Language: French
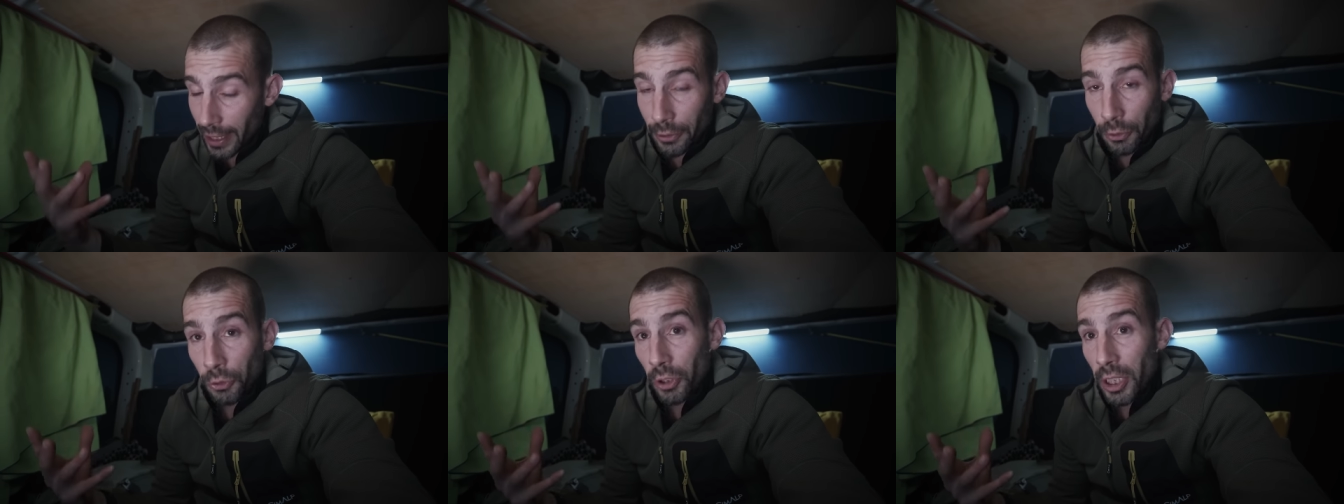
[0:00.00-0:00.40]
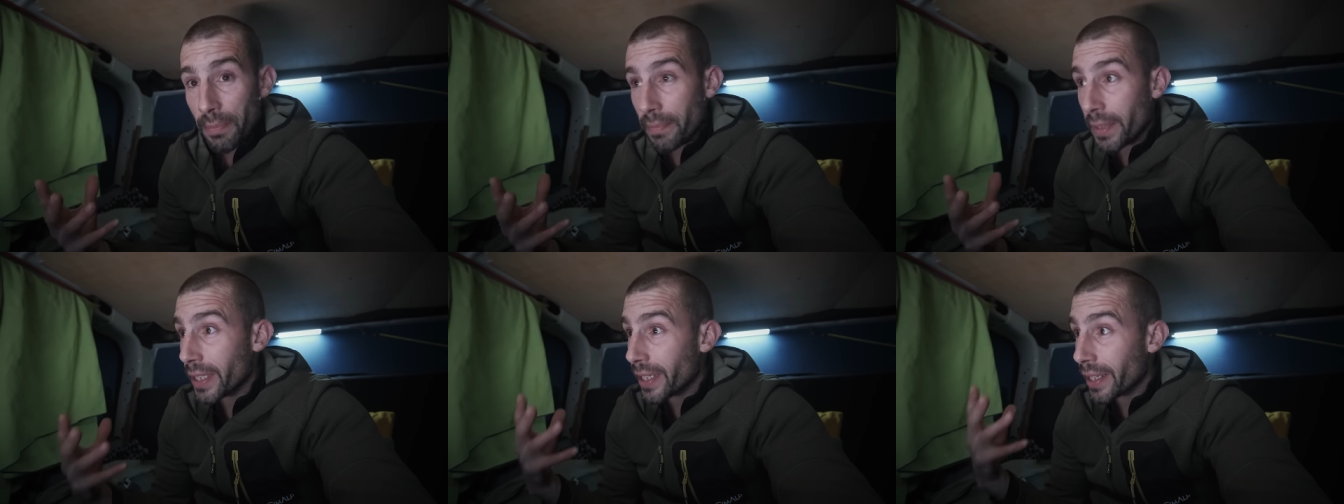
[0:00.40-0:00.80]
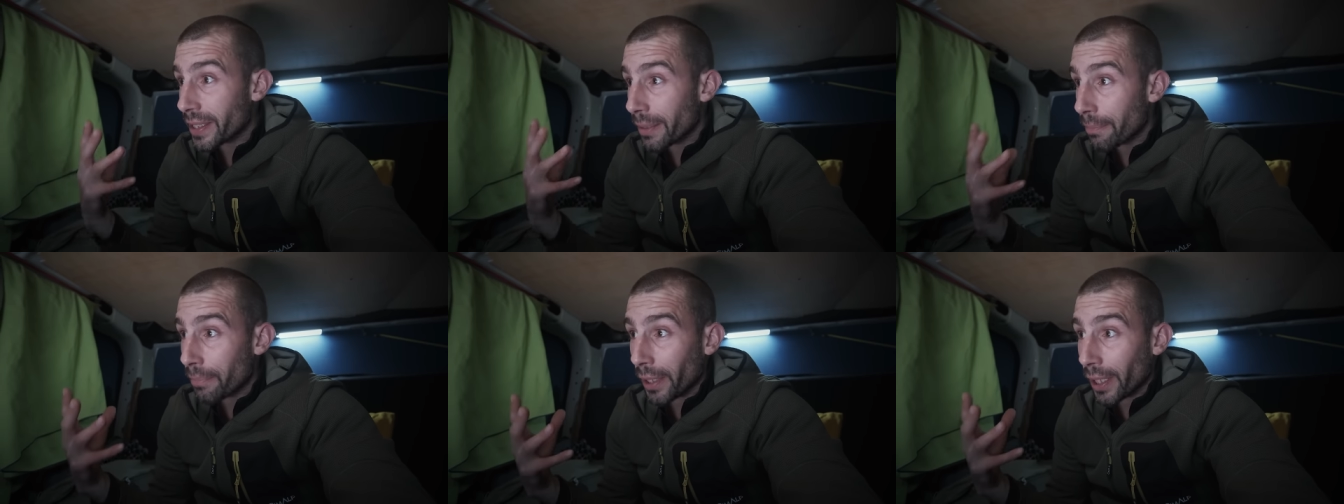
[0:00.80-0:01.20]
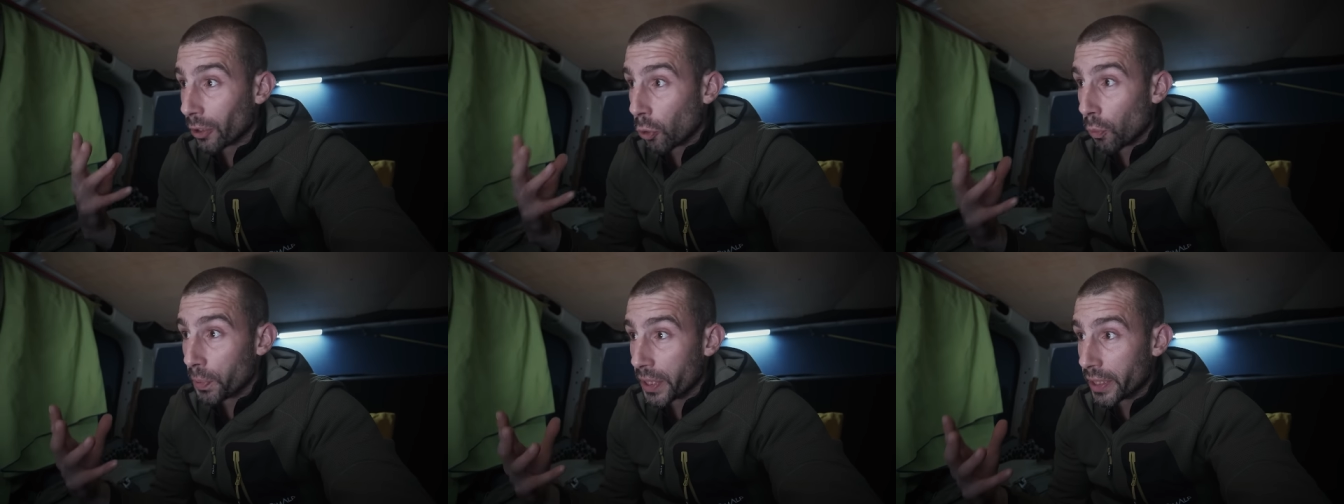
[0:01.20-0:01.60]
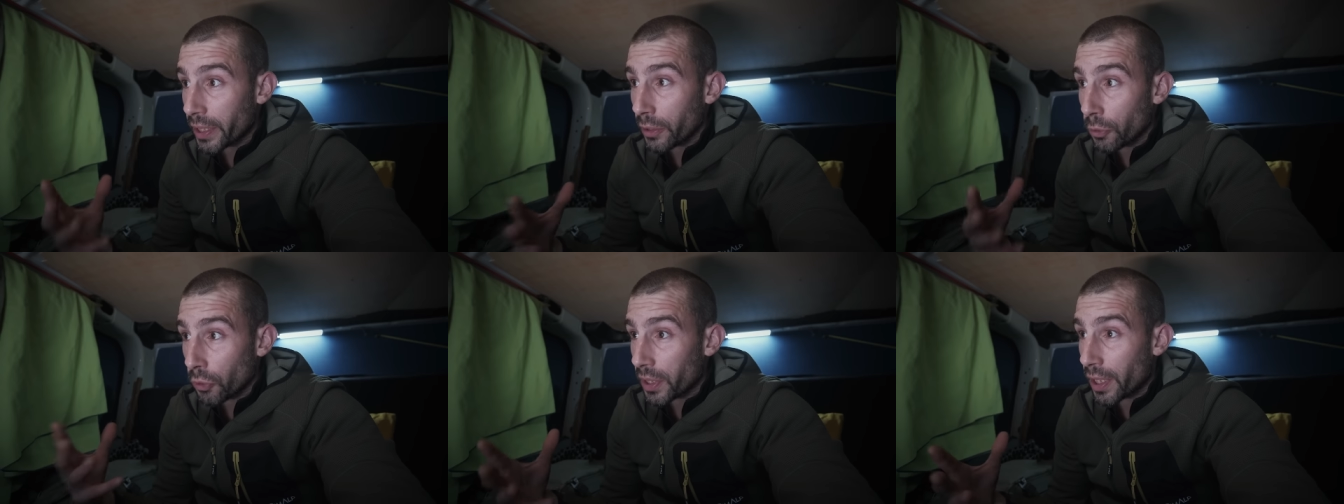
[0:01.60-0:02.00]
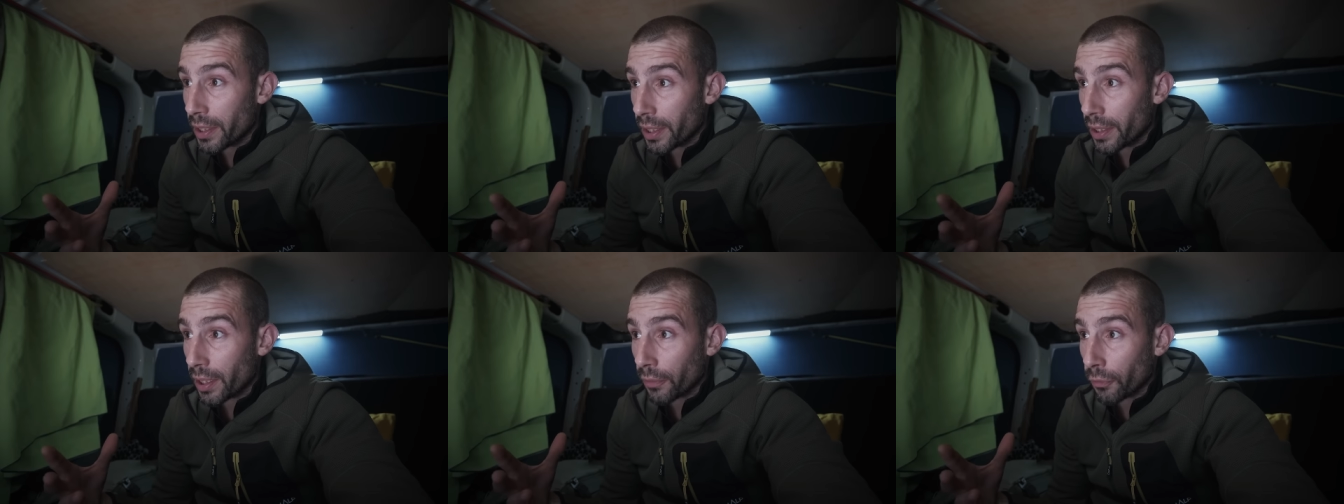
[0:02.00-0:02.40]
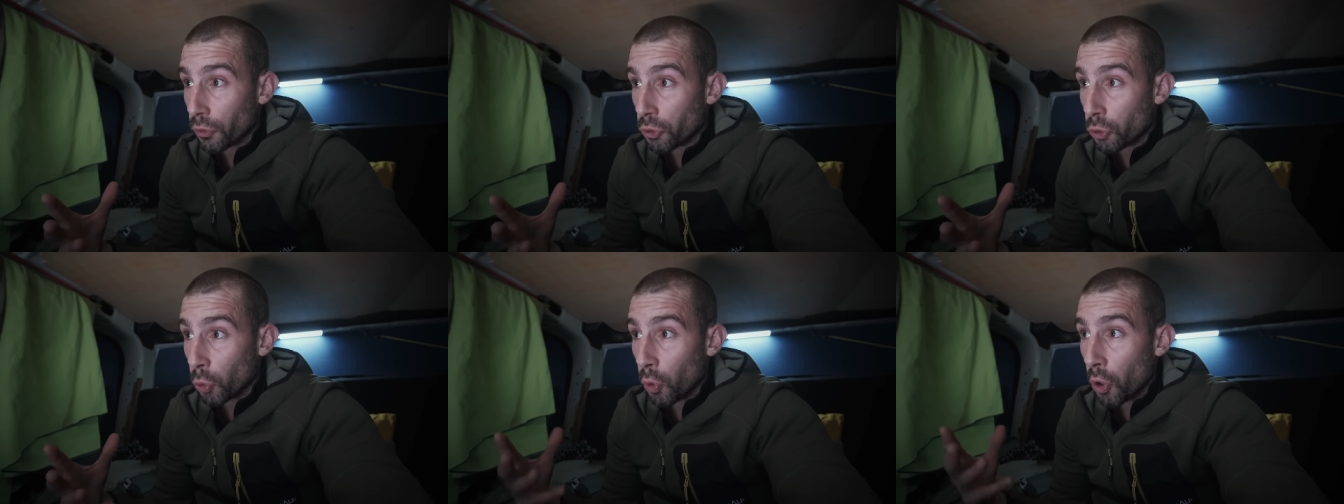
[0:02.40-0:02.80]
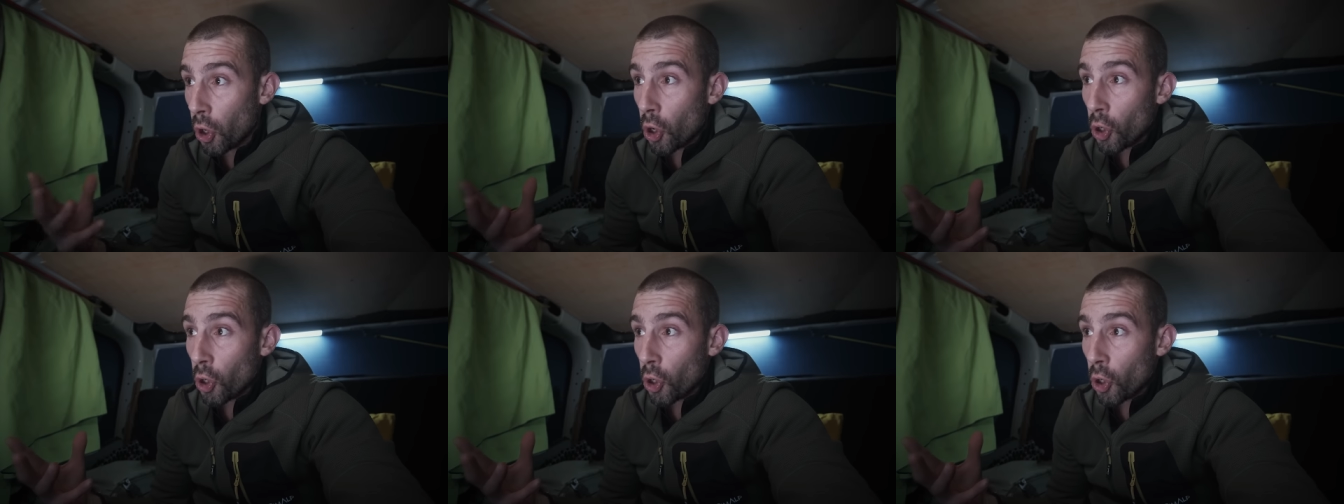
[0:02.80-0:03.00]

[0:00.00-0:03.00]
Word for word: Donc dans l'immédiat, ça me paraît compliqué de tester cette fonction.